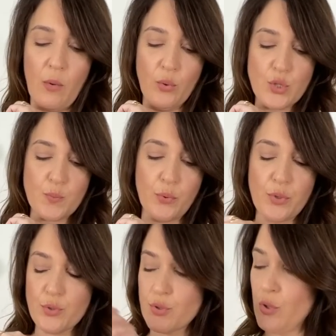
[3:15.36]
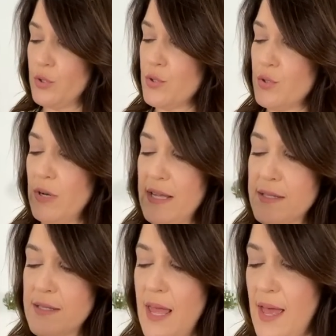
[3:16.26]
Os punhos todos no
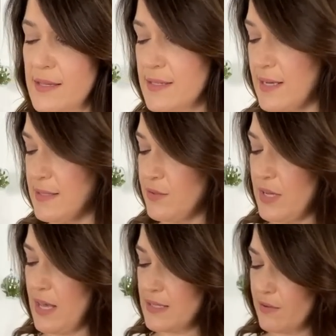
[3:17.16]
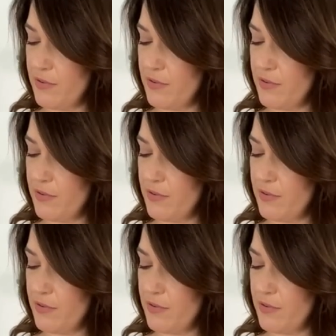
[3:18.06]
lastex, trazendo aí essa